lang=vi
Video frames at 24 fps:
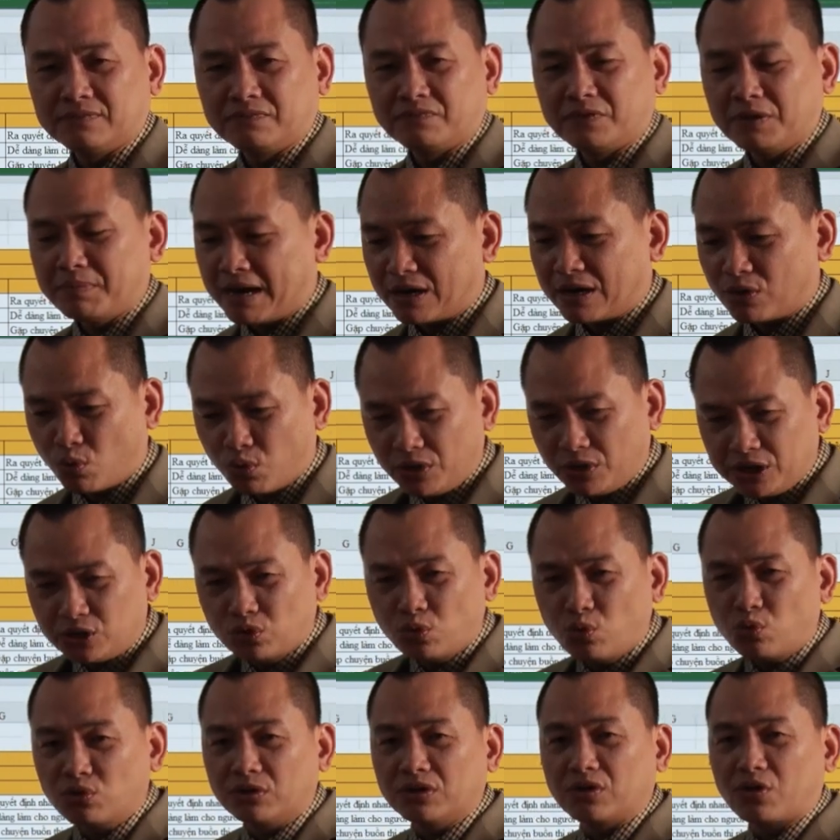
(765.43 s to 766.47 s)
Vì bạn quy
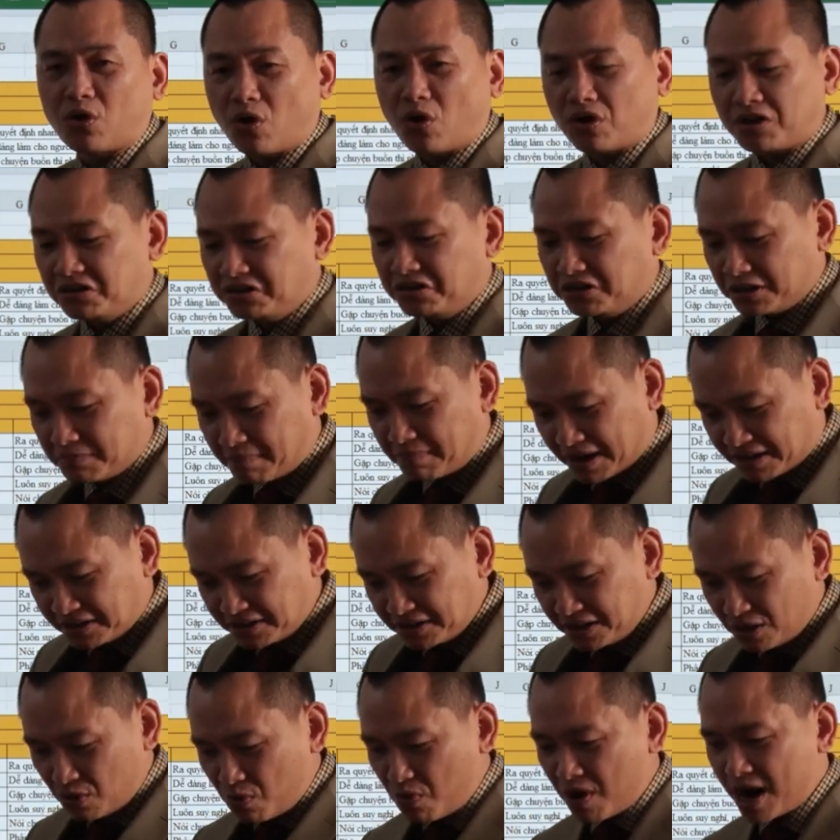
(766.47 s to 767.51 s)
tụ được con người, bạn
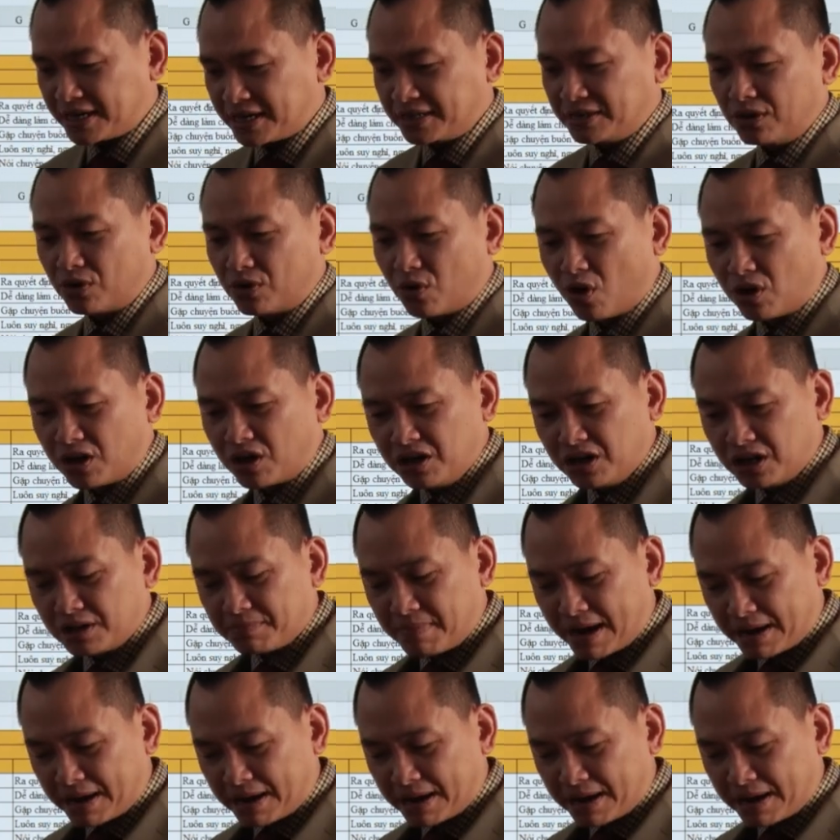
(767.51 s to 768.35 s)
điều hành được con người,